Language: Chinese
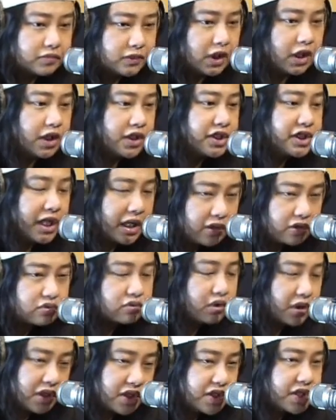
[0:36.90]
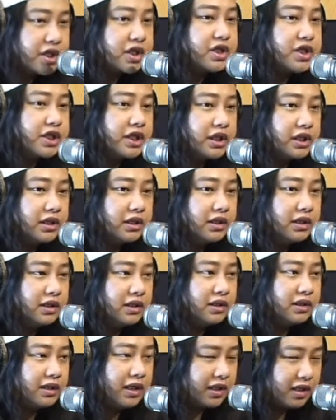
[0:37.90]
很乡土、很亲切。
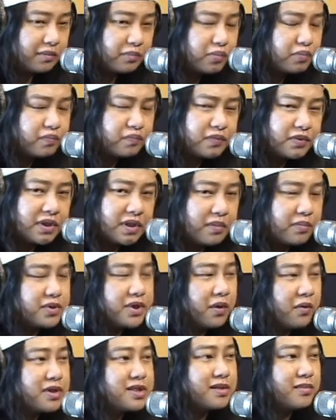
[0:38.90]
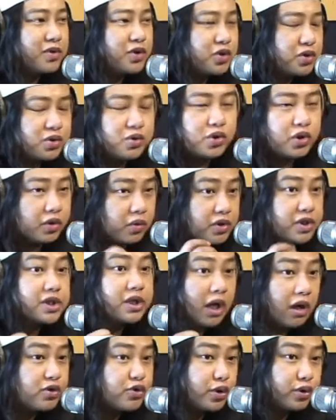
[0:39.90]
嗯，那也也不知道为什么，就是觉得我是
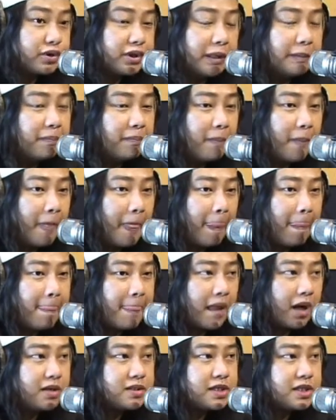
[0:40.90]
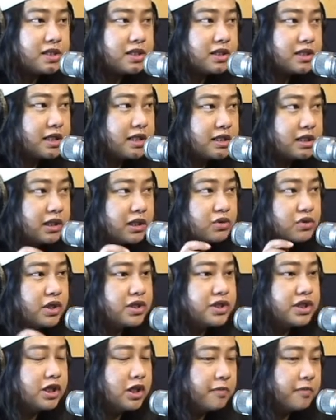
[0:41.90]
高雄人。嗯，然后这次在这个
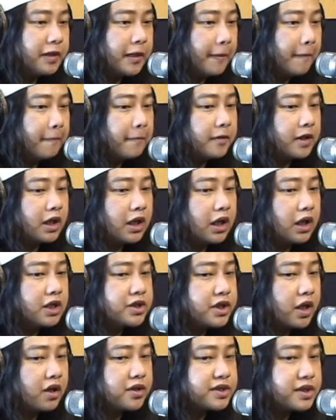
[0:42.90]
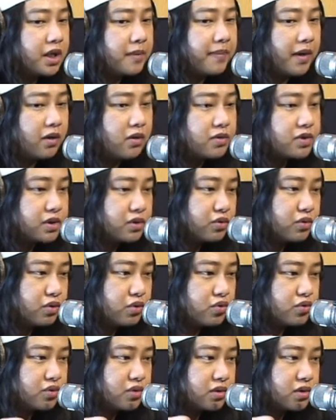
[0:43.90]
专辑里面，呃，肖老师要帮我制作
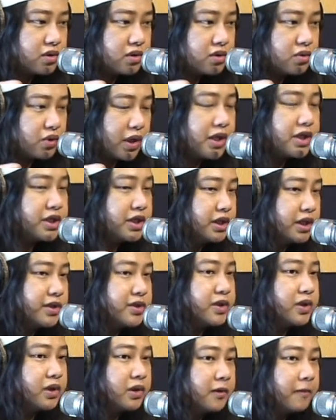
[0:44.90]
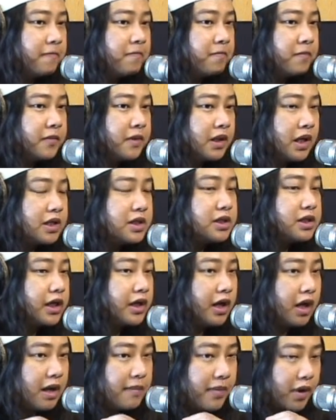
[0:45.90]
专辑的时候，他知道
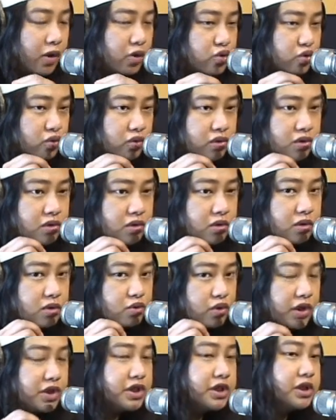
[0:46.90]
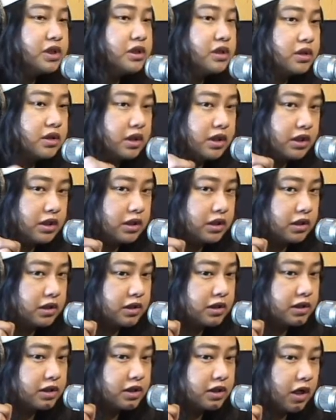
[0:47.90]
要来帮我做专辑的，
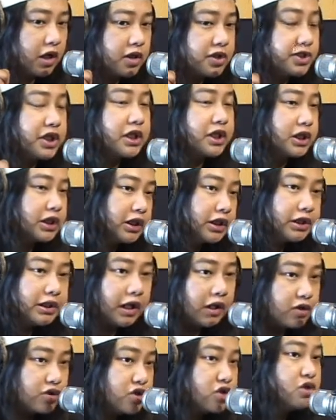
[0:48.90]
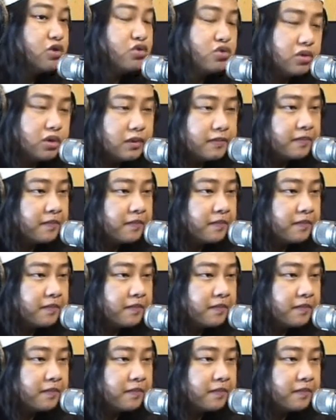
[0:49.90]
然后写歌，然后制作，